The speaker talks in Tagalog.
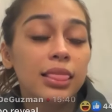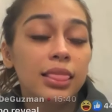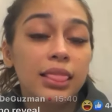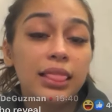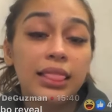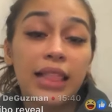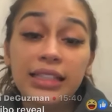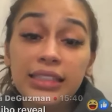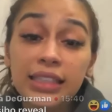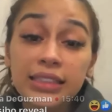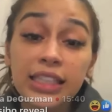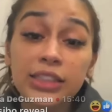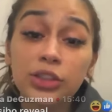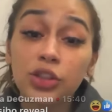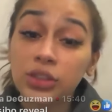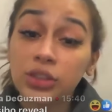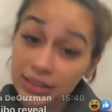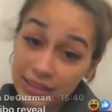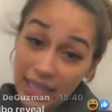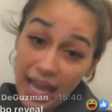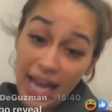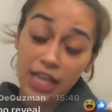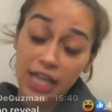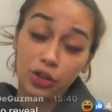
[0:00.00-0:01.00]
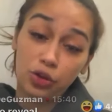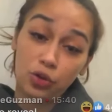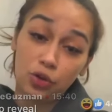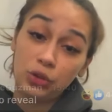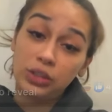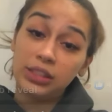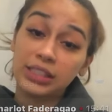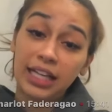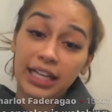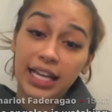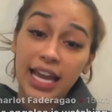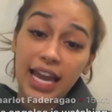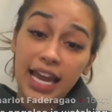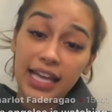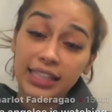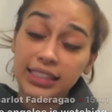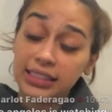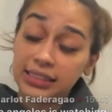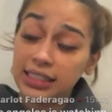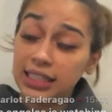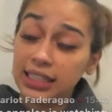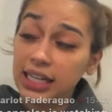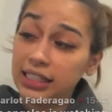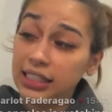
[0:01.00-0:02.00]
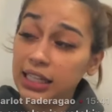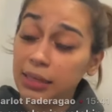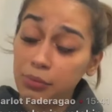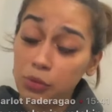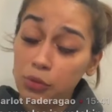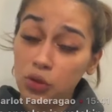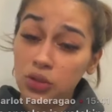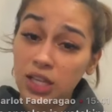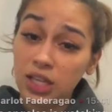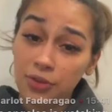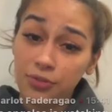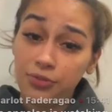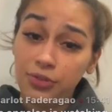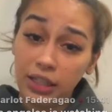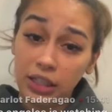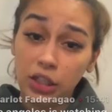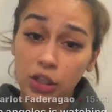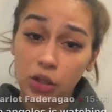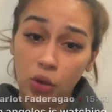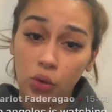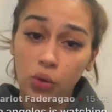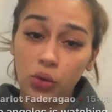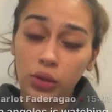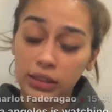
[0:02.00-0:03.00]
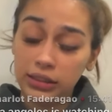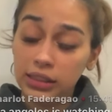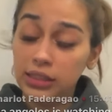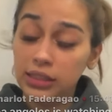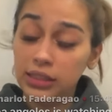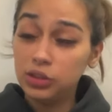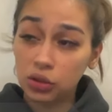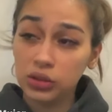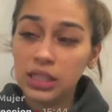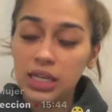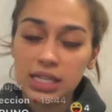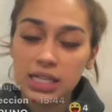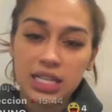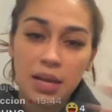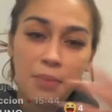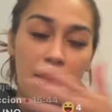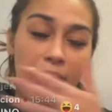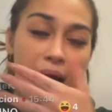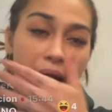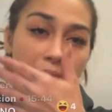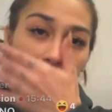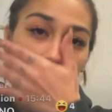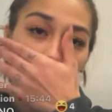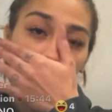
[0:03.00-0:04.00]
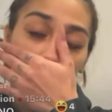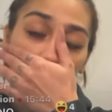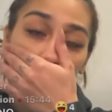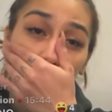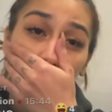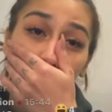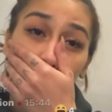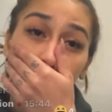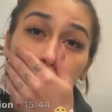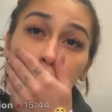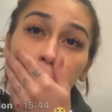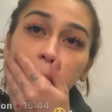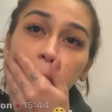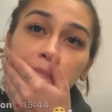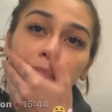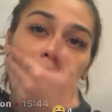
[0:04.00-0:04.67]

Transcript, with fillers: Nandito si Titus, nag-edit sila ng music video. Nandito sila sa bahay ko.